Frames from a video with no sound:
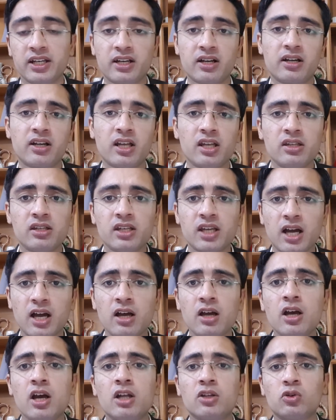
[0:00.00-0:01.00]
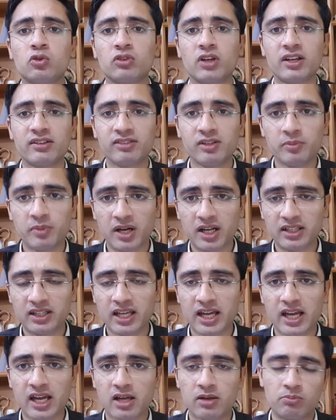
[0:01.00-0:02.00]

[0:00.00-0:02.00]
टिकट नहीं दिया तो ज़ाहिर सी बात है